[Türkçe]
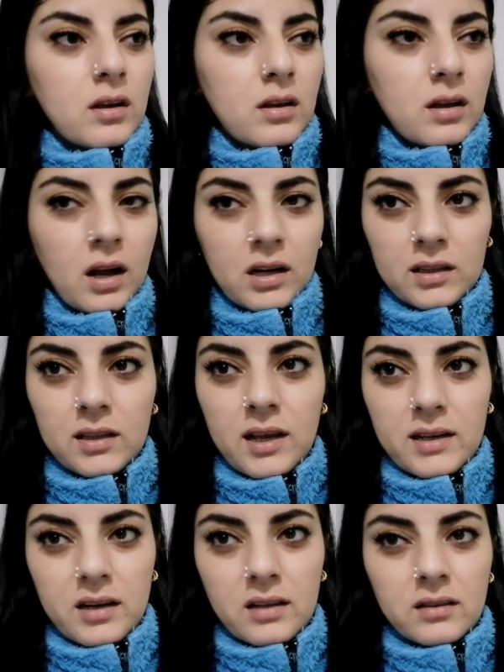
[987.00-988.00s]
E, akıllı
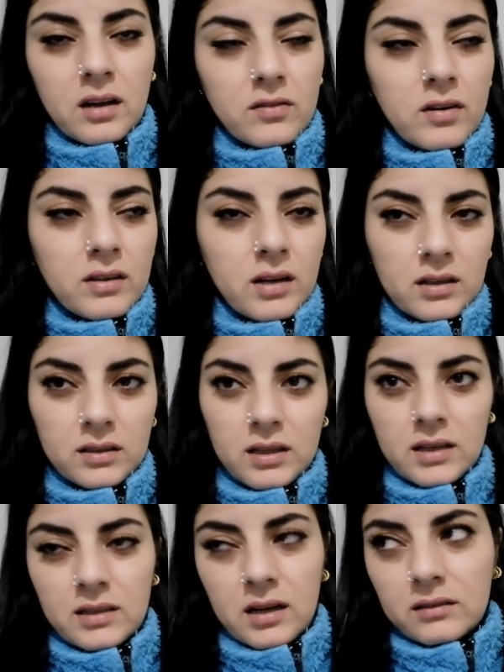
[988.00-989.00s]
ekranlar var ya
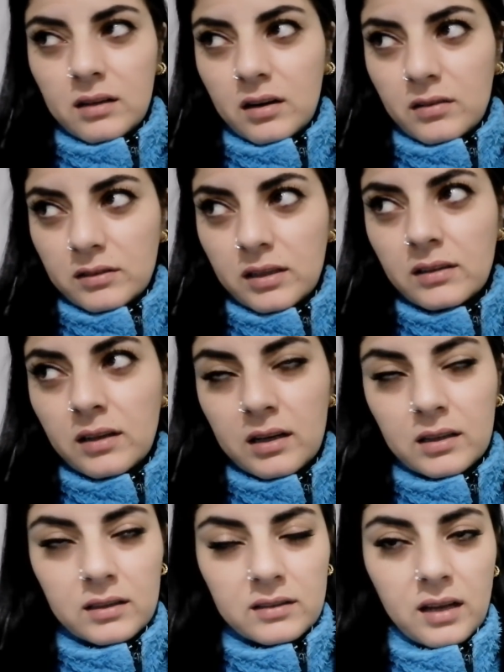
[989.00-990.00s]
akıllı ekranlardan,
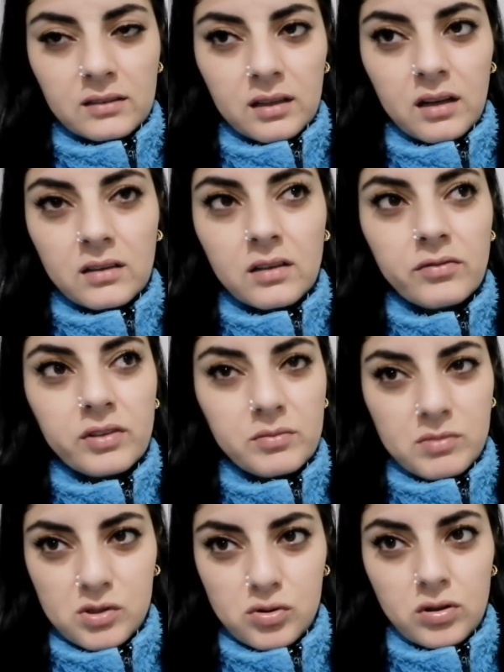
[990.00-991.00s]
akıllı tahtalardan
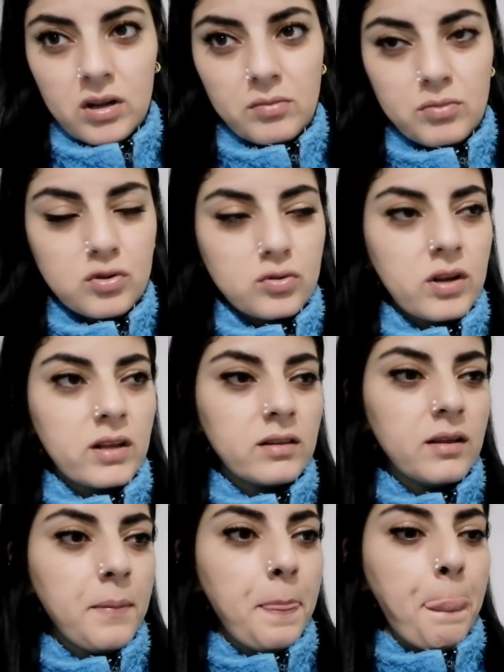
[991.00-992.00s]
film izliyorlarmış
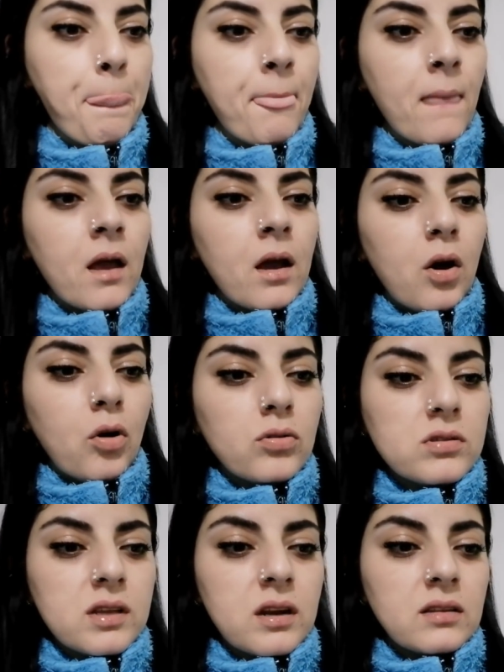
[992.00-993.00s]
sürekli. O
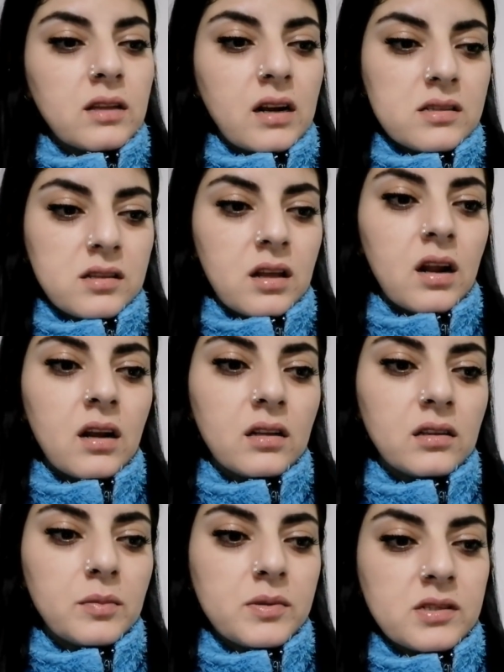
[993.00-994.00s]
yüzden hani dersle
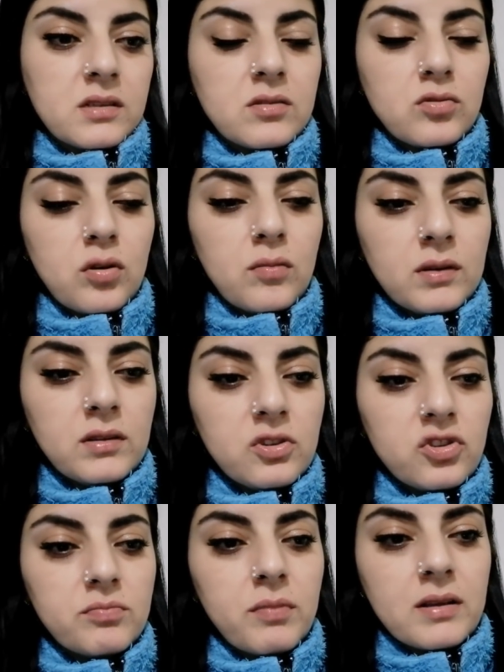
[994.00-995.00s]
alakalı da bir sıkıntı olmadığı
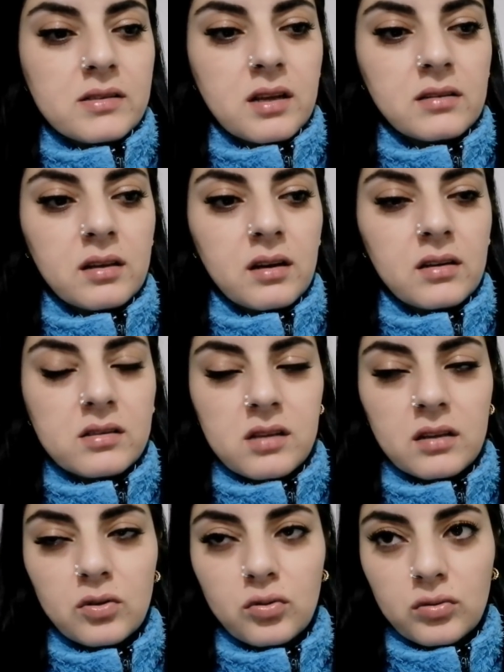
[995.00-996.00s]
için ben zaten hani
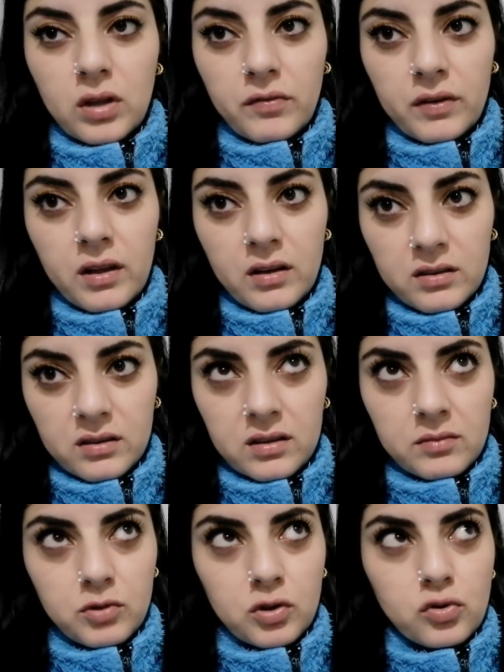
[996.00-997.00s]
salı gününden falan
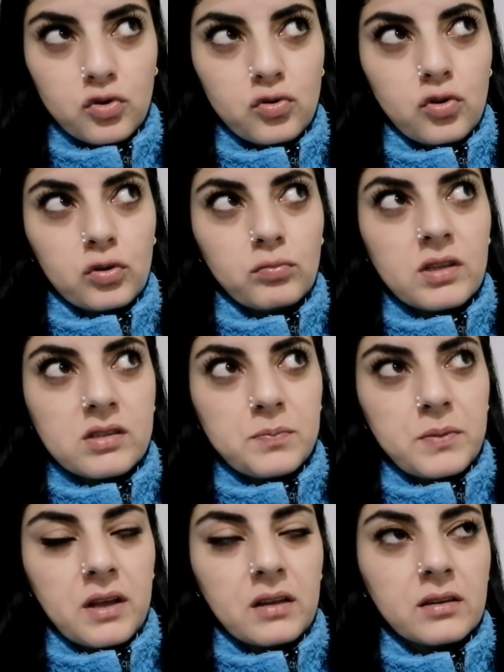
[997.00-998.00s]
giderim diye düşünüyordum.
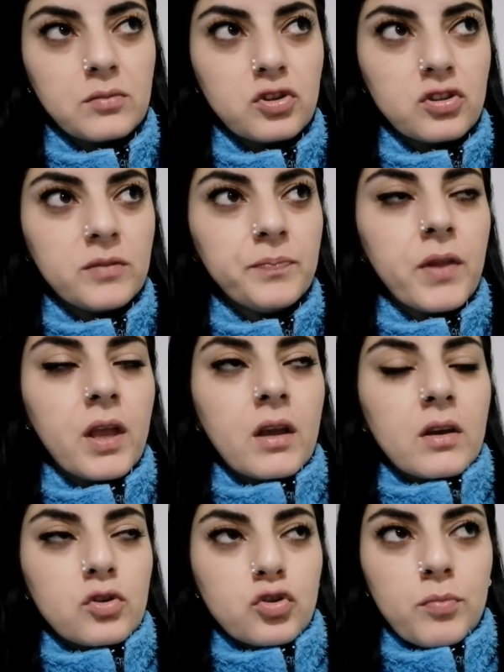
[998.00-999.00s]
Nasıl planlamıştım?
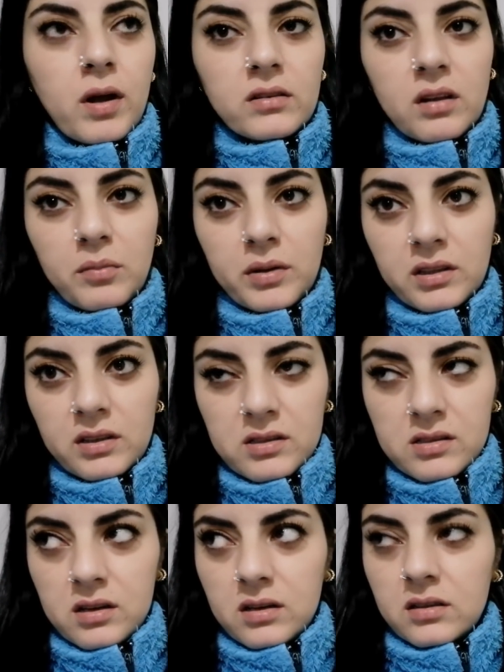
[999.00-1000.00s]
Cuma'dan
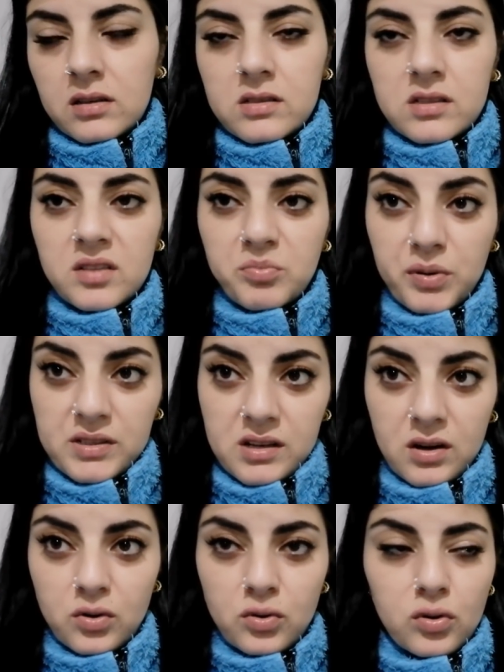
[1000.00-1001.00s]
Balıkesir'e gideriz dedim.
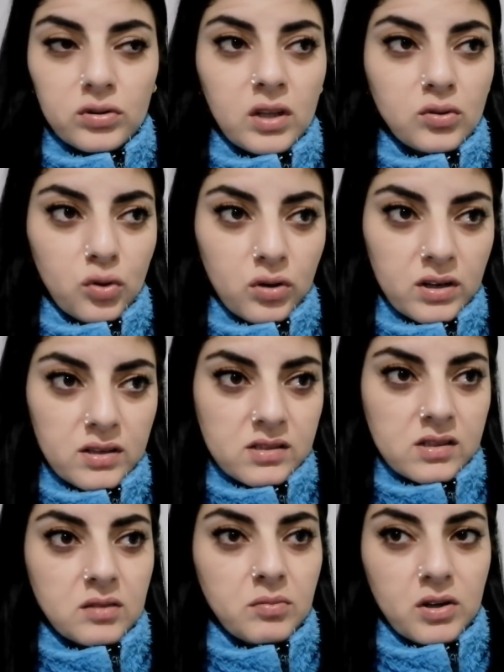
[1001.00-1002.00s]
Pazar günü oradan
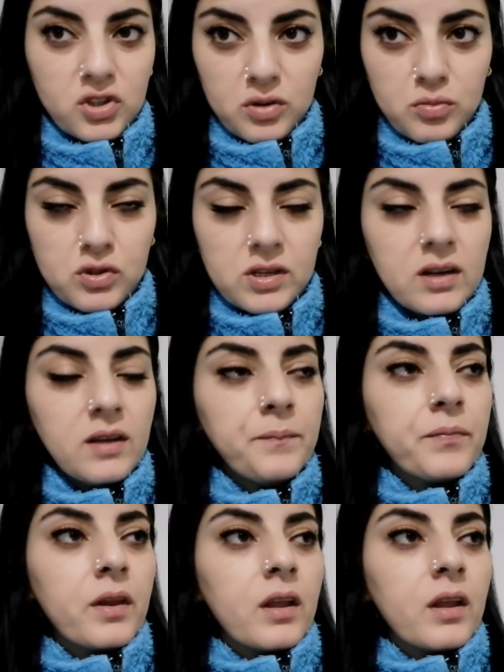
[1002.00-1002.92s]
döneriz dedim akşam üzere.